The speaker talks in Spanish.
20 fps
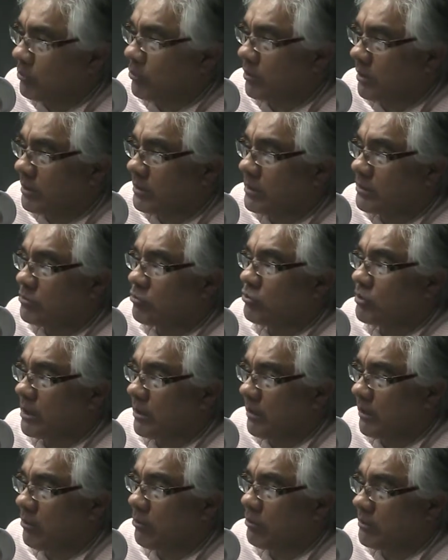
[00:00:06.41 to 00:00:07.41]
porque este es un
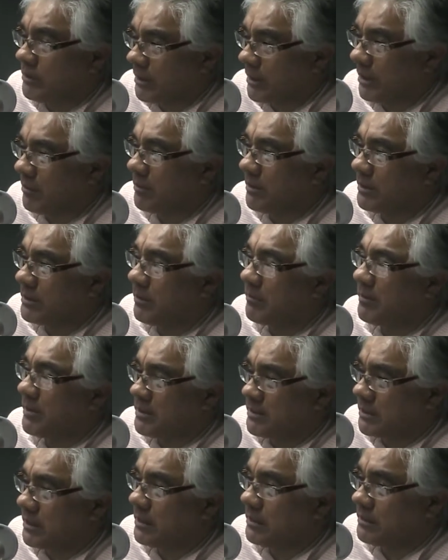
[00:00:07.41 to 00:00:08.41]
trabajo enteramente
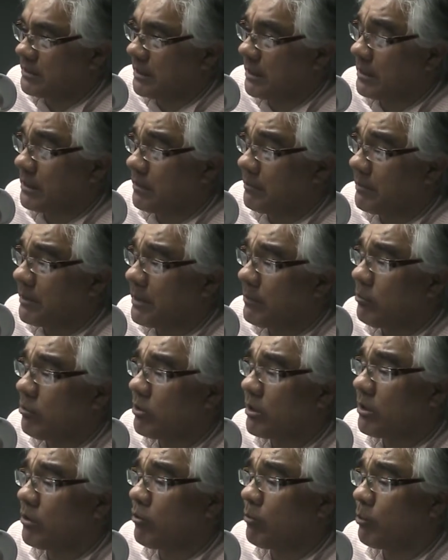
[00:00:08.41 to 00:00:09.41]
presidencial y esperemos
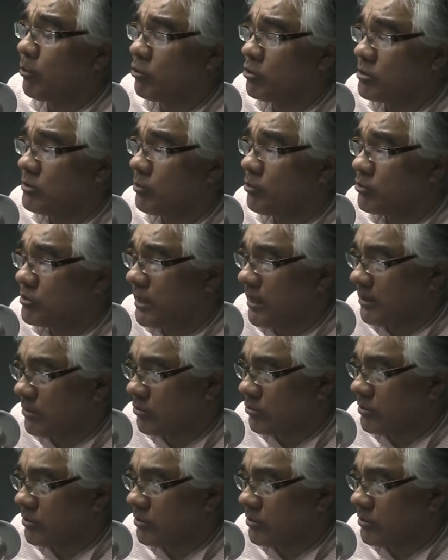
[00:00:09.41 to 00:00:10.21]
que en los próximos actos...